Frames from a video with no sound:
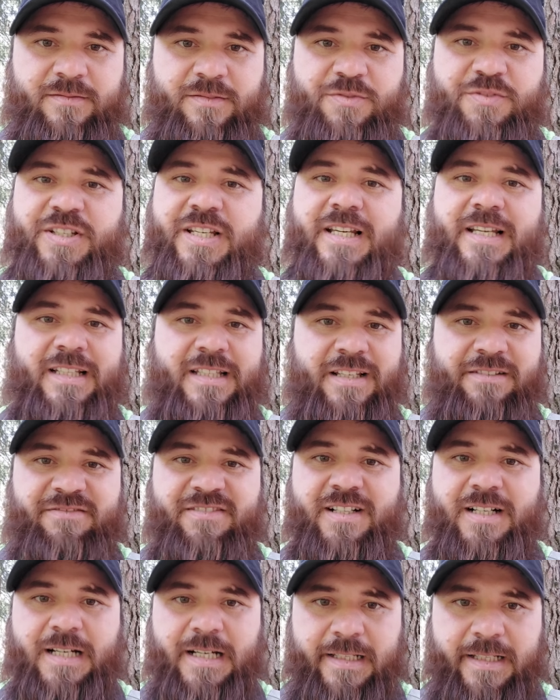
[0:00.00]
всей этой
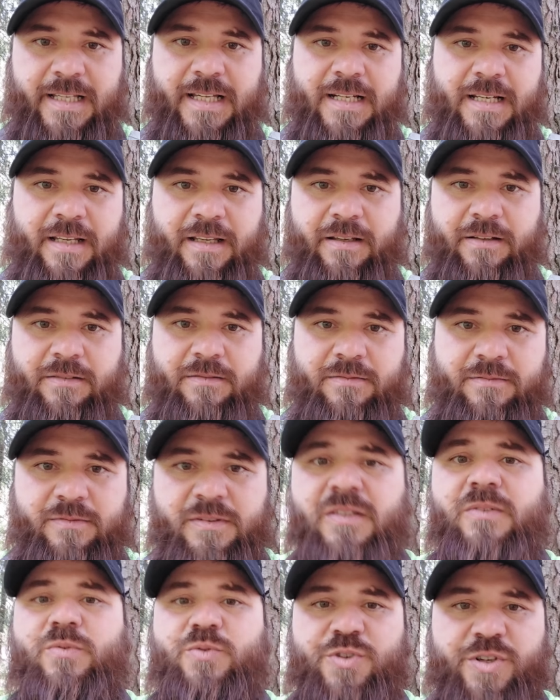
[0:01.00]
вакханале
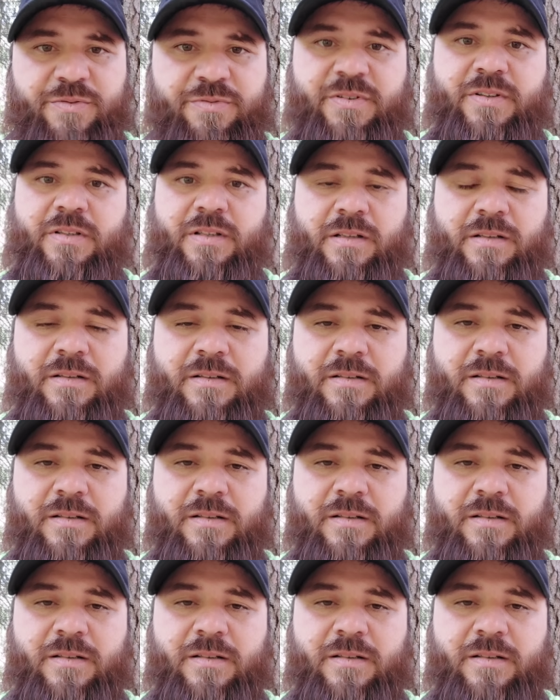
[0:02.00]
уже виден.